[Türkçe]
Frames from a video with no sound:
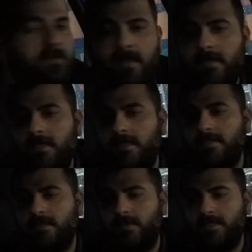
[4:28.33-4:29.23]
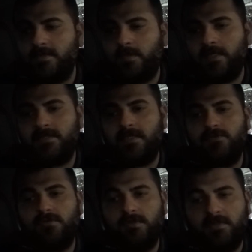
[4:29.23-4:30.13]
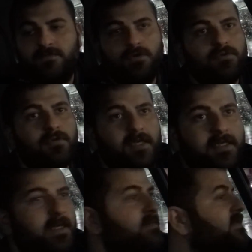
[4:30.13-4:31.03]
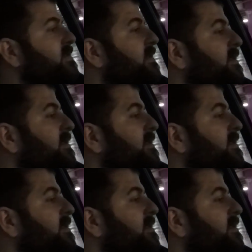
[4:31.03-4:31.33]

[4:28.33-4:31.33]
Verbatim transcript: her araçta bence park sensörü default olarak gelmesi